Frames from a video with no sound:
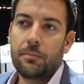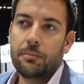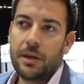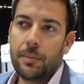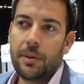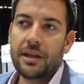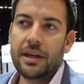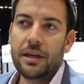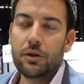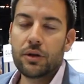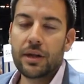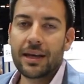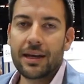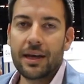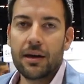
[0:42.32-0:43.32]
dependiendo
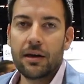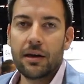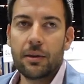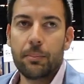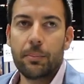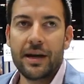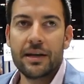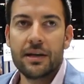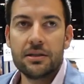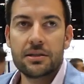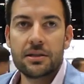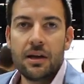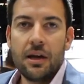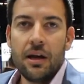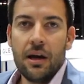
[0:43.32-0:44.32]
de qué país
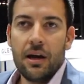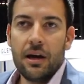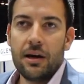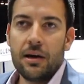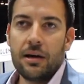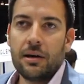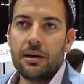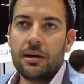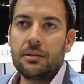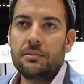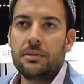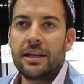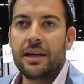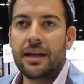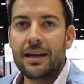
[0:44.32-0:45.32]
y